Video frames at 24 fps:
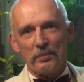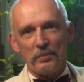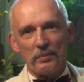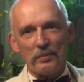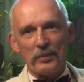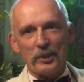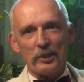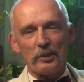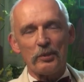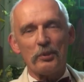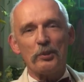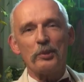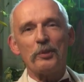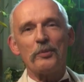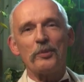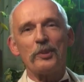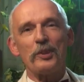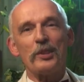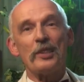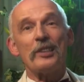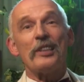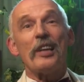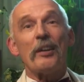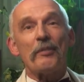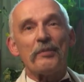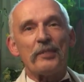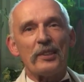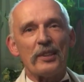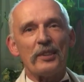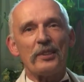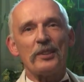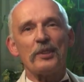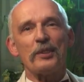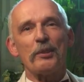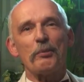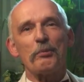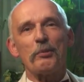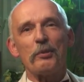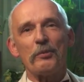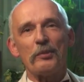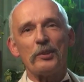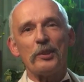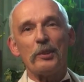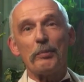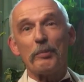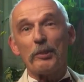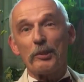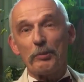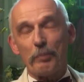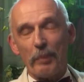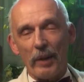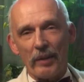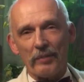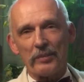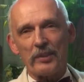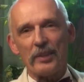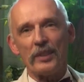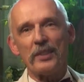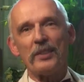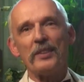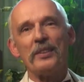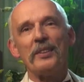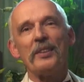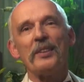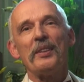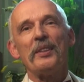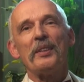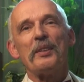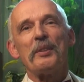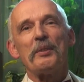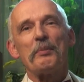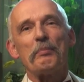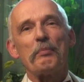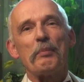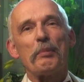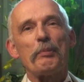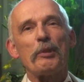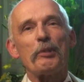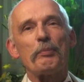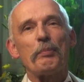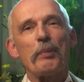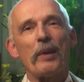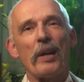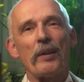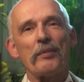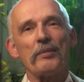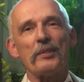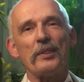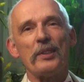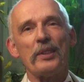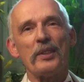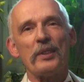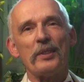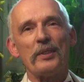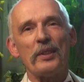jest to oczywiście jawnie i całkowicie bezprawne. bezprawne.